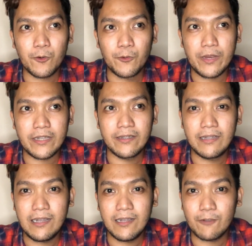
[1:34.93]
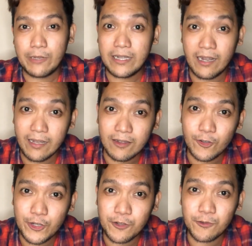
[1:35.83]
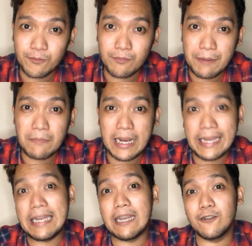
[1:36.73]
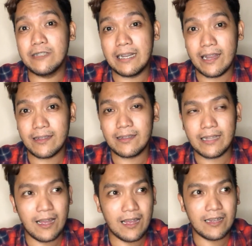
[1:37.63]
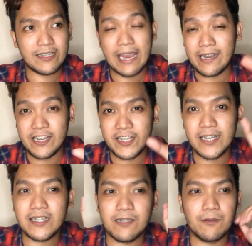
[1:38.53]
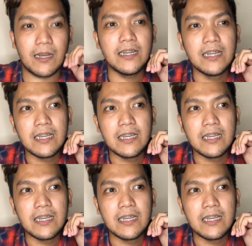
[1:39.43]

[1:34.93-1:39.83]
with with lit o yung may mga ilaw na let na signages, 'di ba?